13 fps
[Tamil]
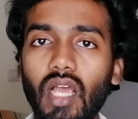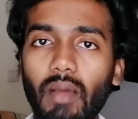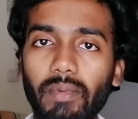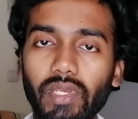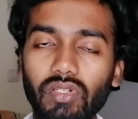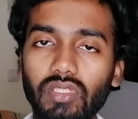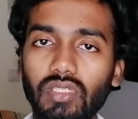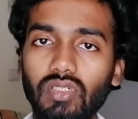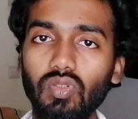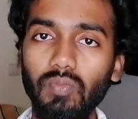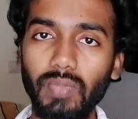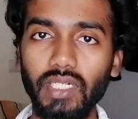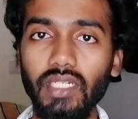அப்படியே வந்துட்டு
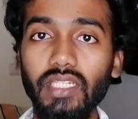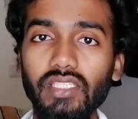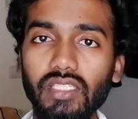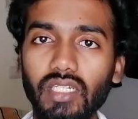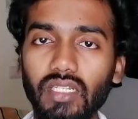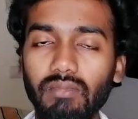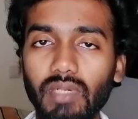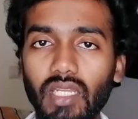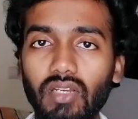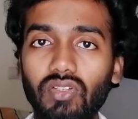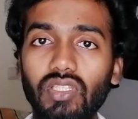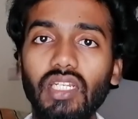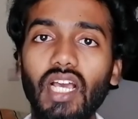இப்போ இருக்க இன்ஜினியரிங்
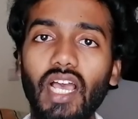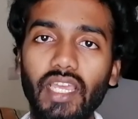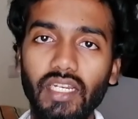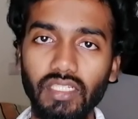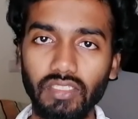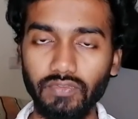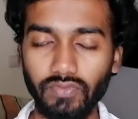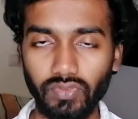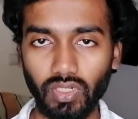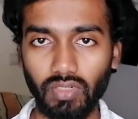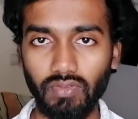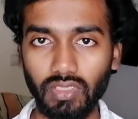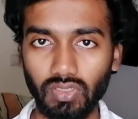பதிலாக வந்துட்டு ஹைட்ரஜன்
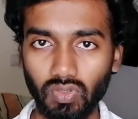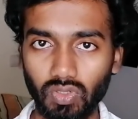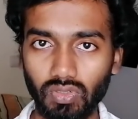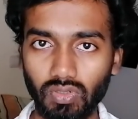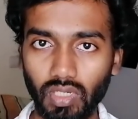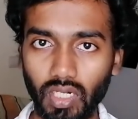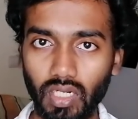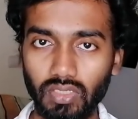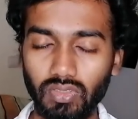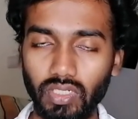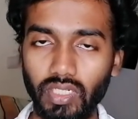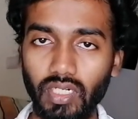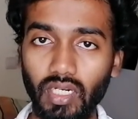ஃபியூலை வந்துட்டு கொண்டு
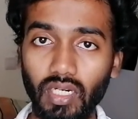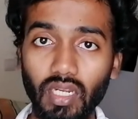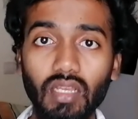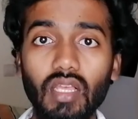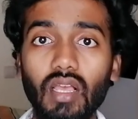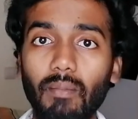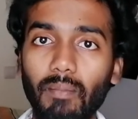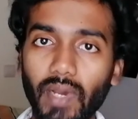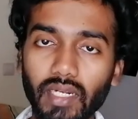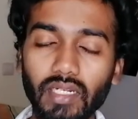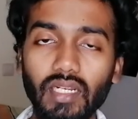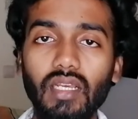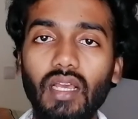வரலாம்னு சொல்லியிருக்காங்க
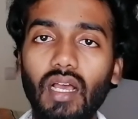பட்